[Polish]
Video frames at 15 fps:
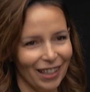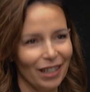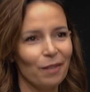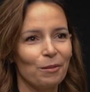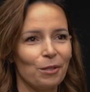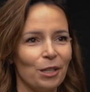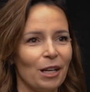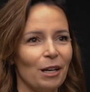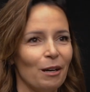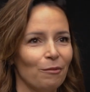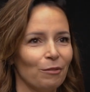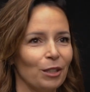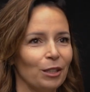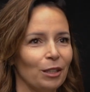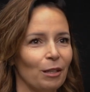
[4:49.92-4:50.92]
I przyjechałam
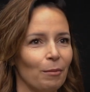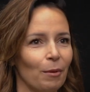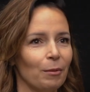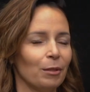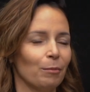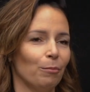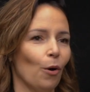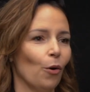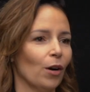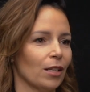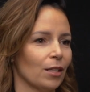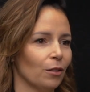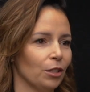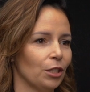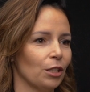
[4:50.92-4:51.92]
wtedy, ja pamiętam,
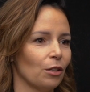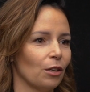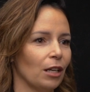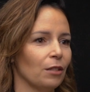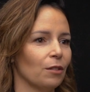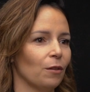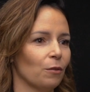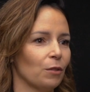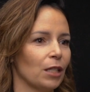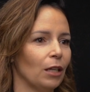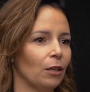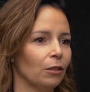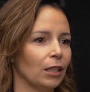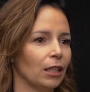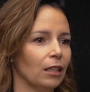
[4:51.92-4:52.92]
pokaz ojciec organizował w
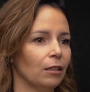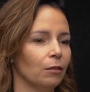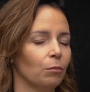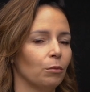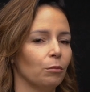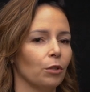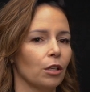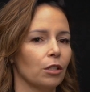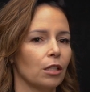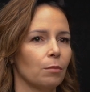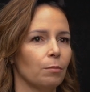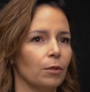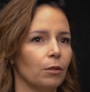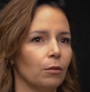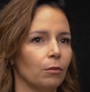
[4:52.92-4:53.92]
salonie, bo mój ojciec
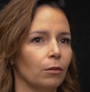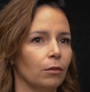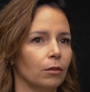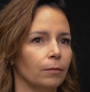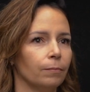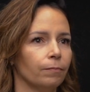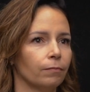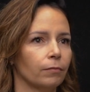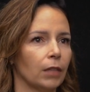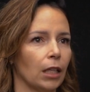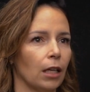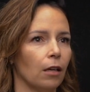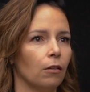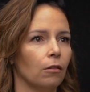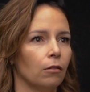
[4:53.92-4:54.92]
był um,
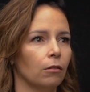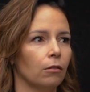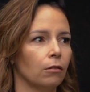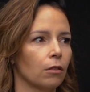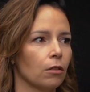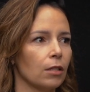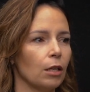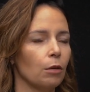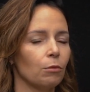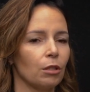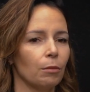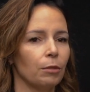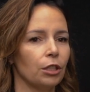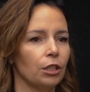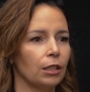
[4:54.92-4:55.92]
takiego rodzaju,
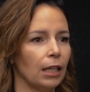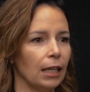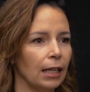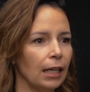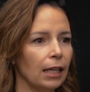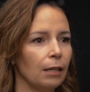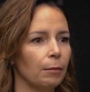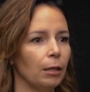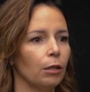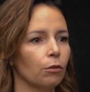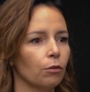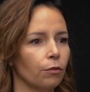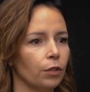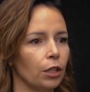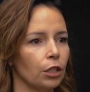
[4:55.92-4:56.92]
można powiedzieć, trenerem, ale
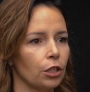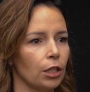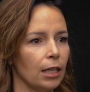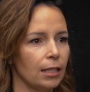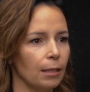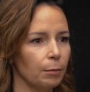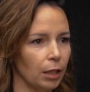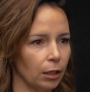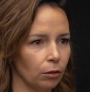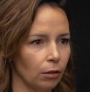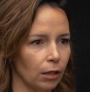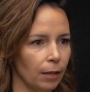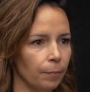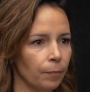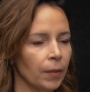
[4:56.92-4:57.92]
również
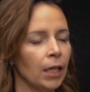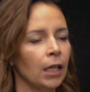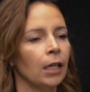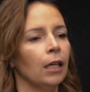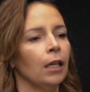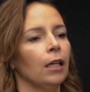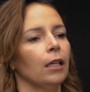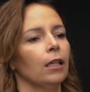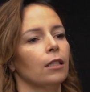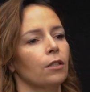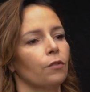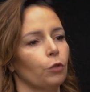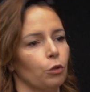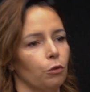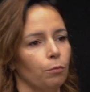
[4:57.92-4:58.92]
egzaminatorem. I
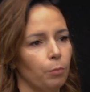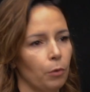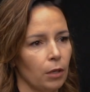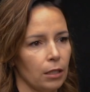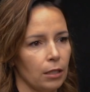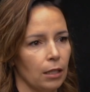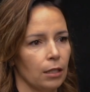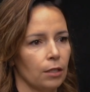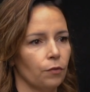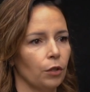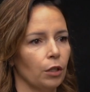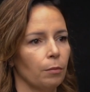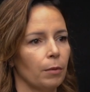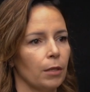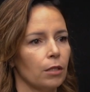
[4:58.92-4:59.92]
stworzył pokaz dla
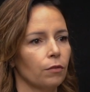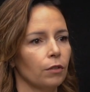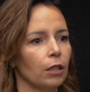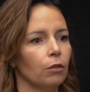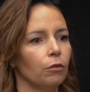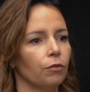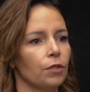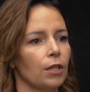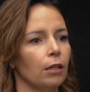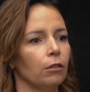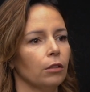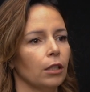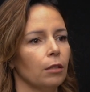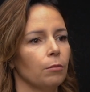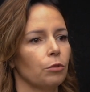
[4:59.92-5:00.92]
swoich pracowników w
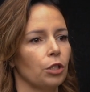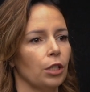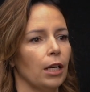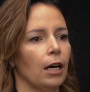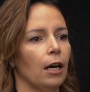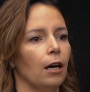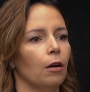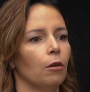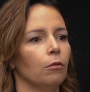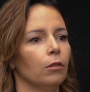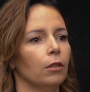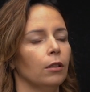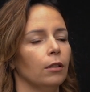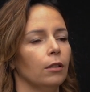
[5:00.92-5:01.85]
salonie i przyjechał